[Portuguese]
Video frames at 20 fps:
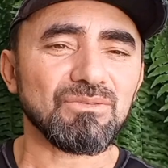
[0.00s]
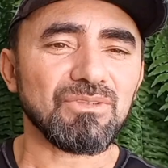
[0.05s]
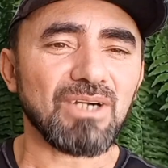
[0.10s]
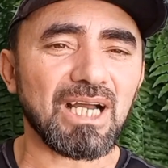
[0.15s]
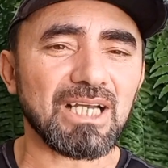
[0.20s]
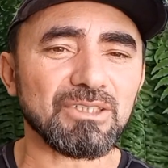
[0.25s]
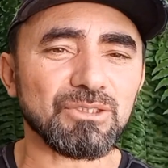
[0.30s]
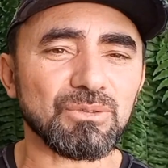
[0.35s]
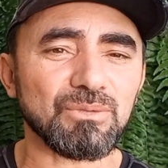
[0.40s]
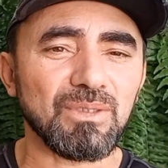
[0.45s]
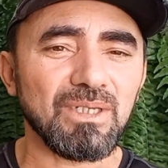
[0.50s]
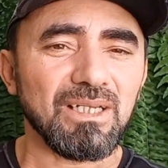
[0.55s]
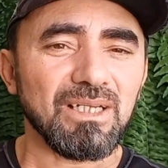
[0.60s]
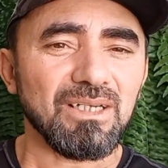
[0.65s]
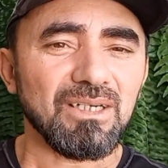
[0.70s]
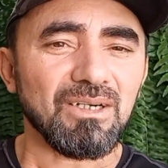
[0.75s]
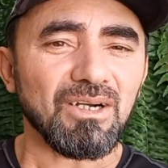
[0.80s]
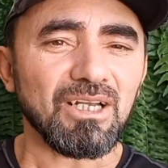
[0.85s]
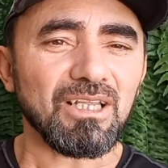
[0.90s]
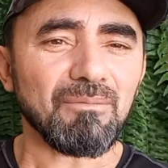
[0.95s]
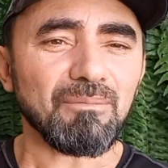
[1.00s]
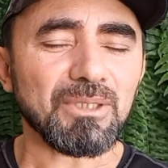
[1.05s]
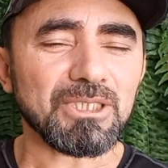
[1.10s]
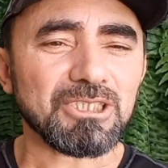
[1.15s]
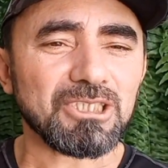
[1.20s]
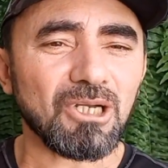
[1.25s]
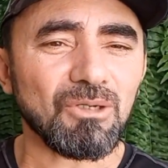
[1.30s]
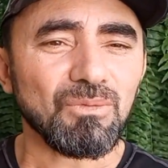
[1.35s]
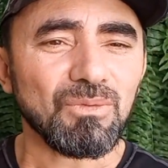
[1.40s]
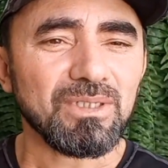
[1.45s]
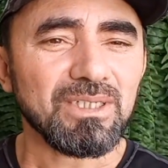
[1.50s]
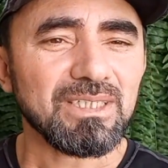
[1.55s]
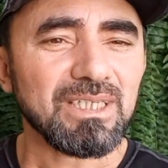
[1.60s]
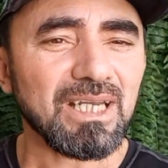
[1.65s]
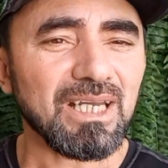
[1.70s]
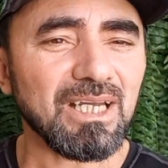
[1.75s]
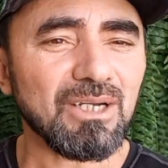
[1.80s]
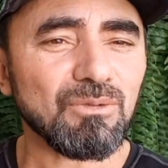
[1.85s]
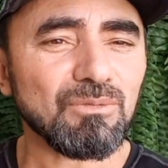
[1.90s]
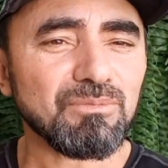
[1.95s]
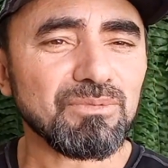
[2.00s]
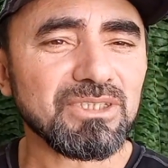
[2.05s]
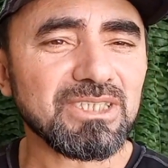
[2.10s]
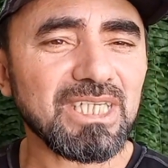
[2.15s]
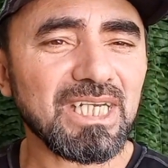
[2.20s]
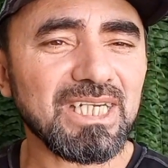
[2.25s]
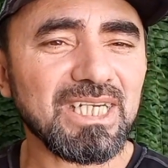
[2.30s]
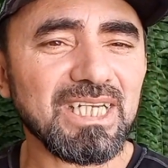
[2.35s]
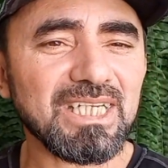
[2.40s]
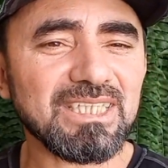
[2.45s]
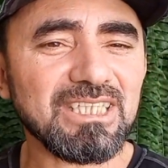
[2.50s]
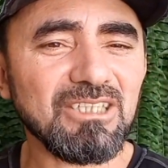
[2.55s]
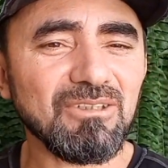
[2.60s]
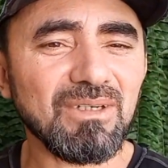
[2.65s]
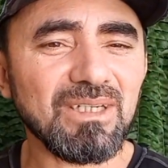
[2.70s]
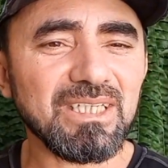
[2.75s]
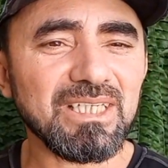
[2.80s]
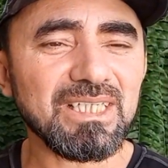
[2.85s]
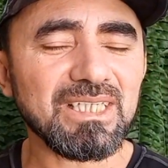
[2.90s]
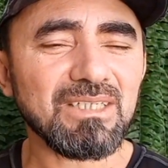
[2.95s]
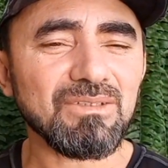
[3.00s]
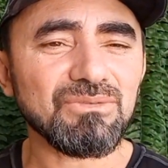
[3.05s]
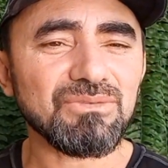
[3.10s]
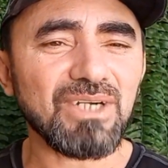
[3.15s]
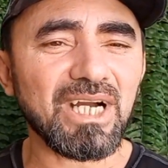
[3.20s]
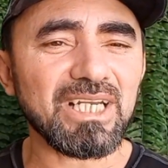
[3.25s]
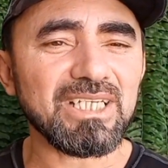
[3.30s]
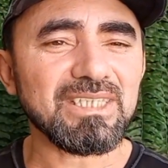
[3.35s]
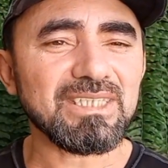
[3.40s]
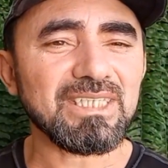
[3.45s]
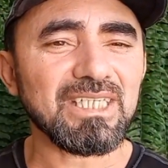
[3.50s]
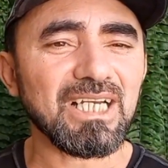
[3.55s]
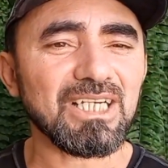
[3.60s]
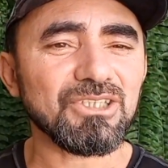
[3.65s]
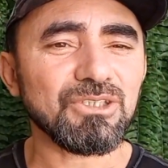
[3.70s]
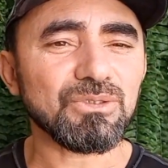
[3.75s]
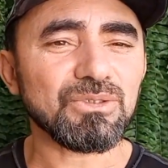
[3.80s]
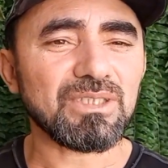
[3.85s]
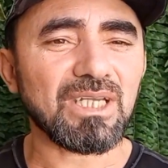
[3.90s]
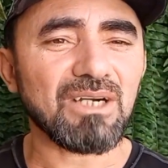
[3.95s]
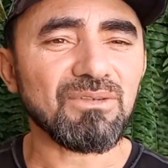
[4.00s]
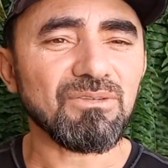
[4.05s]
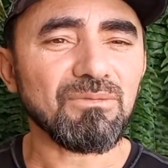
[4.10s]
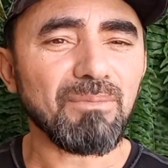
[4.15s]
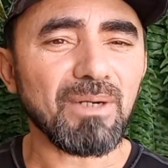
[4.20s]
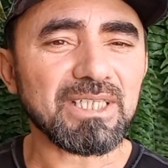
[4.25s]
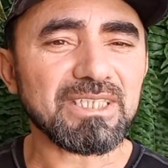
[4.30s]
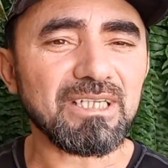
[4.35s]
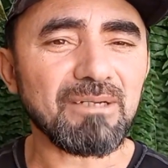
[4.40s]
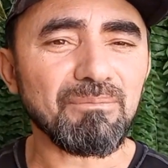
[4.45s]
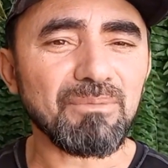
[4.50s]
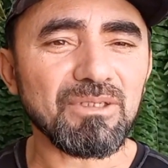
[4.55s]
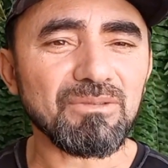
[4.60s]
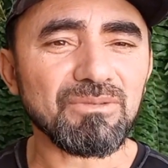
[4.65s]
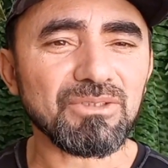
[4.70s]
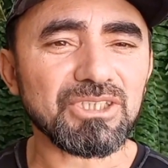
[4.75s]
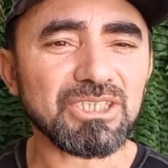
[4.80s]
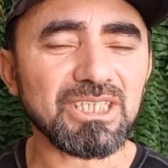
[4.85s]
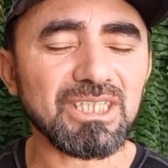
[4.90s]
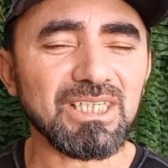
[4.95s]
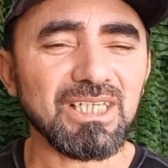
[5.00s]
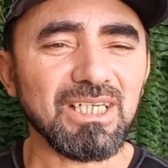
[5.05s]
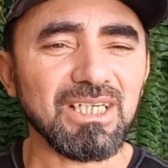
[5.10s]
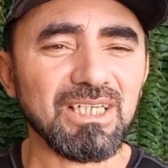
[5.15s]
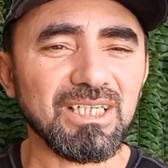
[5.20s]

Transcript: vaso? Olha, pessoal, é um segredinho ali que vai te ajudar. Eu vou passar para você.